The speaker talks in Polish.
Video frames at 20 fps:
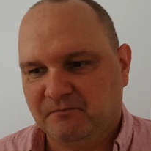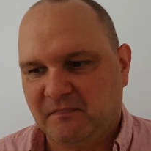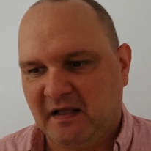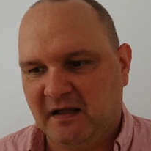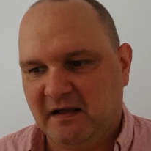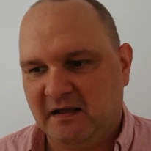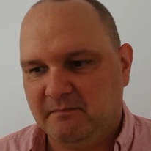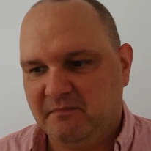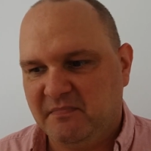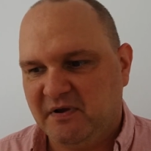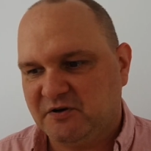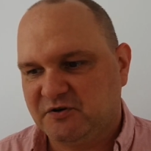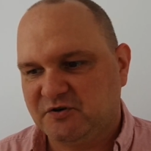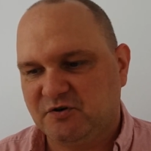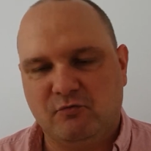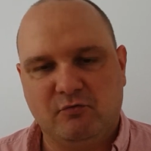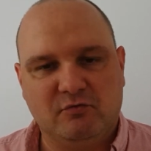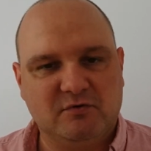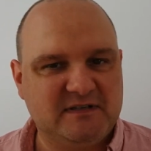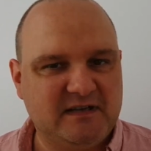e, i
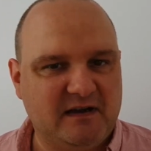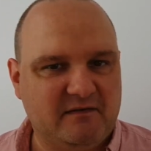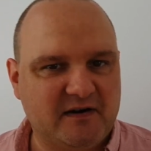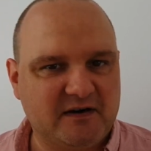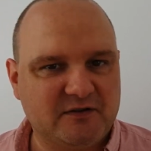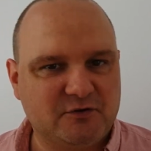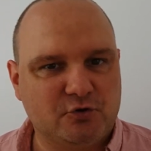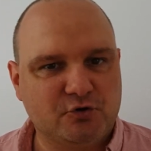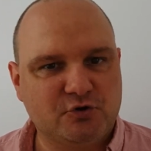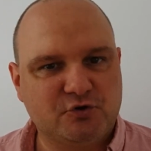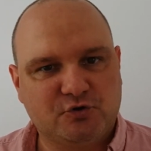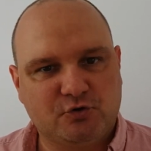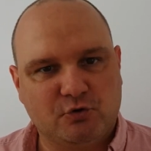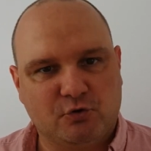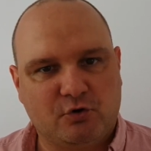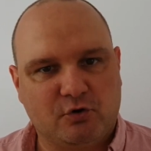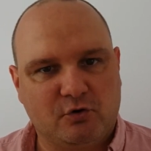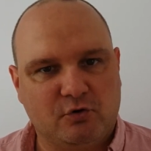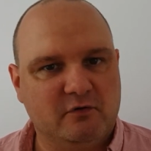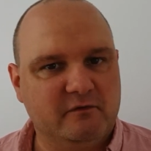mierzył zawartość
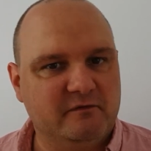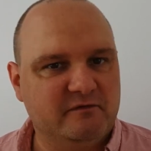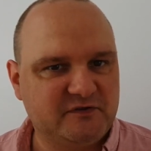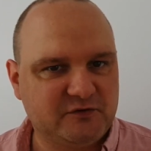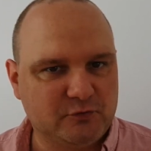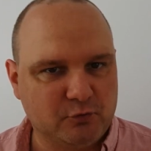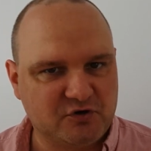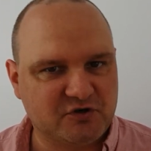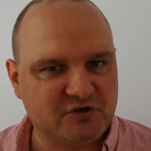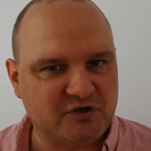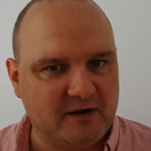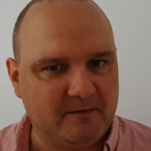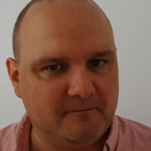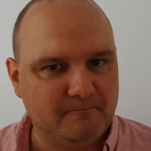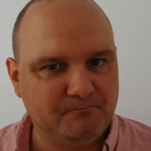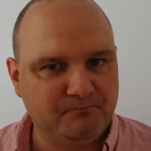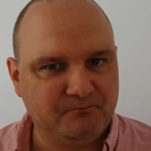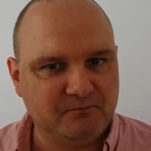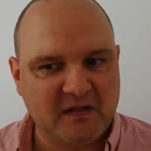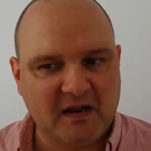cukru w cukrze.
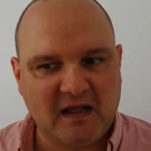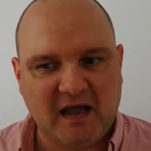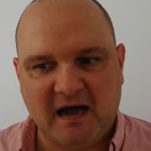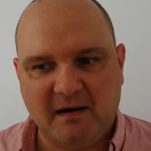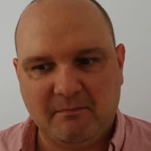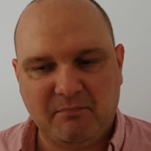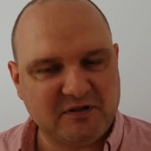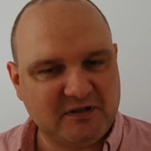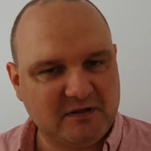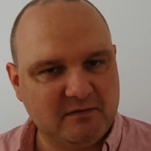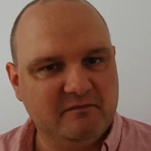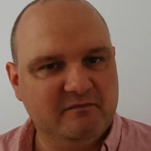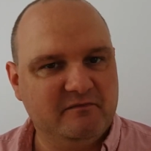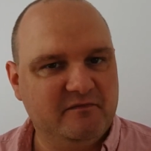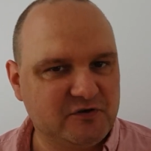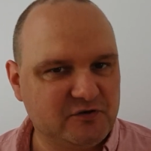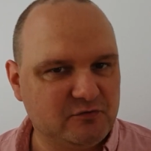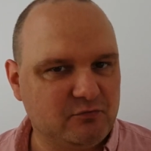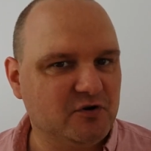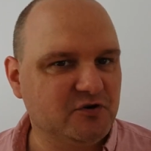A potem
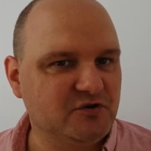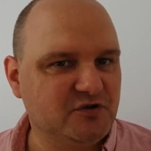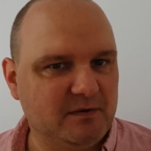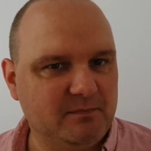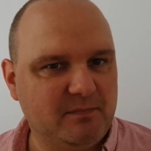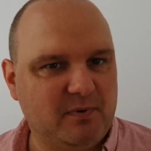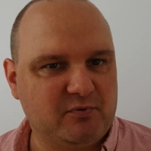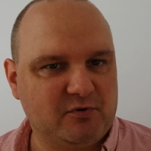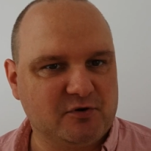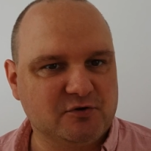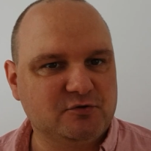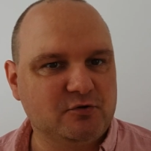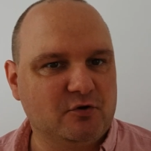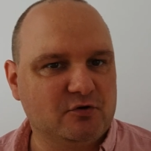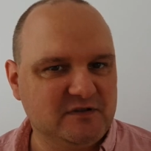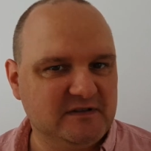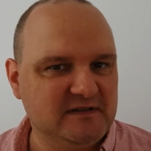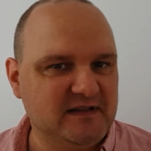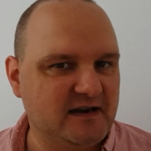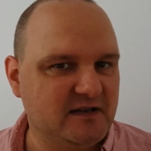wyszło, że po prostu
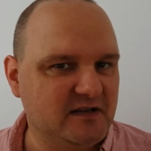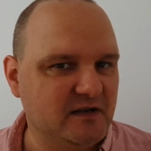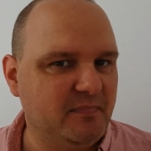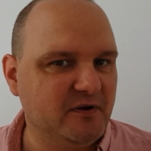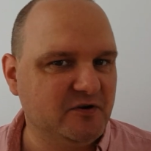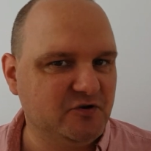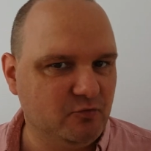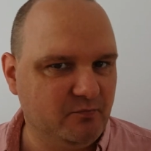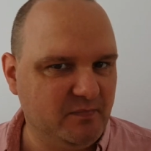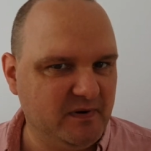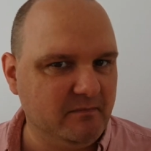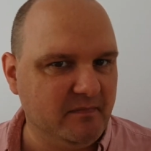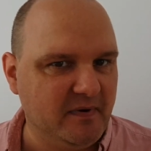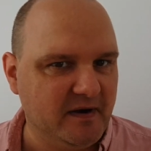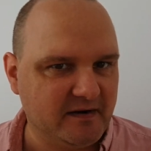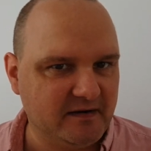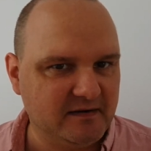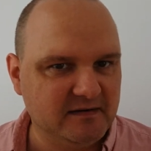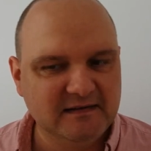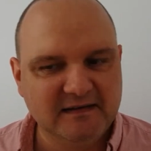ordynarnie pędził
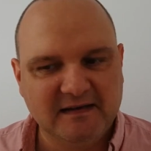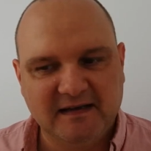bimber.